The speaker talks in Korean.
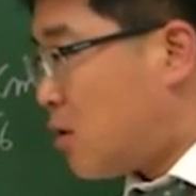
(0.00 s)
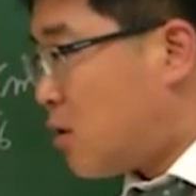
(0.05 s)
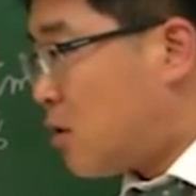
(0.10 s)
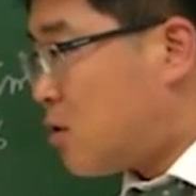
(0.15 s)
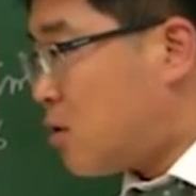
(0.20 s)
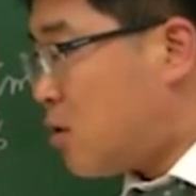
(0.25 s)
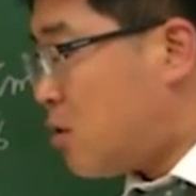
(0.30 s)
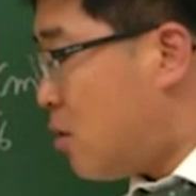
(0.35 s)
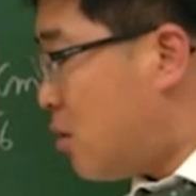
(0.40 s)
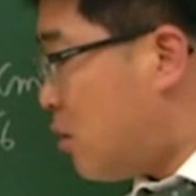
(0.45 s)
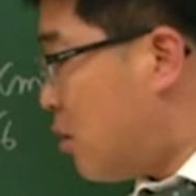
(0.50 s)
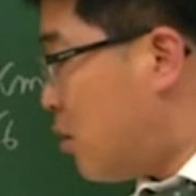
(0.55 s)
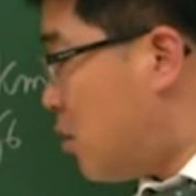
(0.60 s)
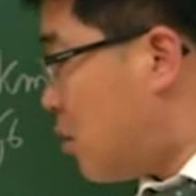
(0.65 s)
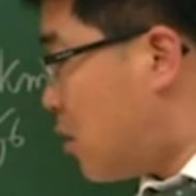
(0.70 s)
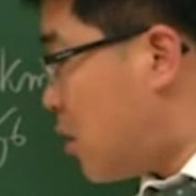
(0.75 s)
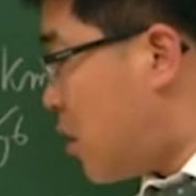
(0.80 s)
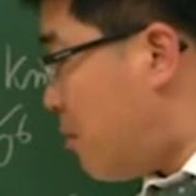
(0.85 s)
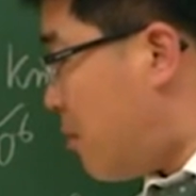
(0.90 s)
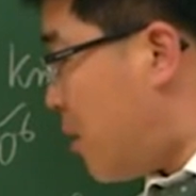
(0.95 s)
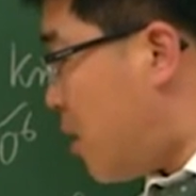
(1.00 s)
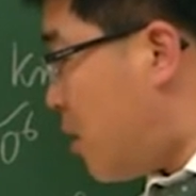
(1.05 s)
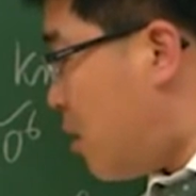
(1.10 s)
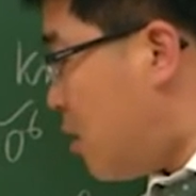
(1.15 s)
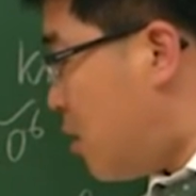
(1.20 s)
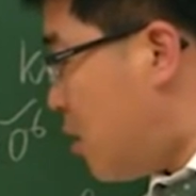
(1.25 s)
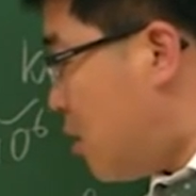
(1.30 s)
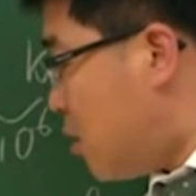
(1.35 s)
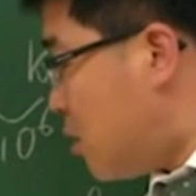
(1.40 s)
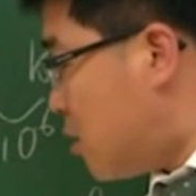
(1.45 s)
그쵸? 그
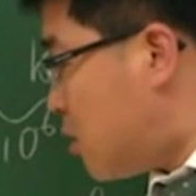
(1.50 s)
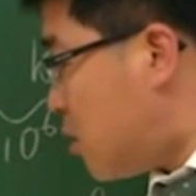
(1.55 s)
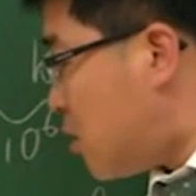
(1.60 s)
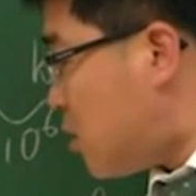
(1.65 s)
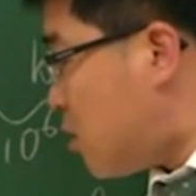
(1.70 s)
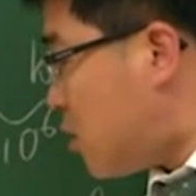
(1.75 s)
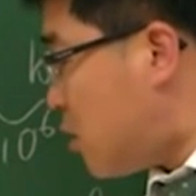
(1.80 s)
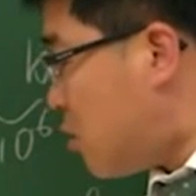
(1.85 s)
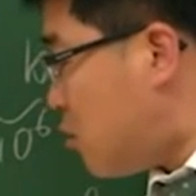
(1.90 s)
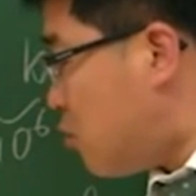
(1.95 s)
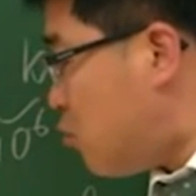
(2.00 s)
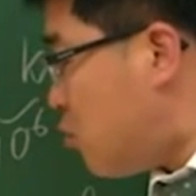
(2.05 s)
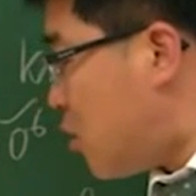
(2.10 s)
다음에 cc는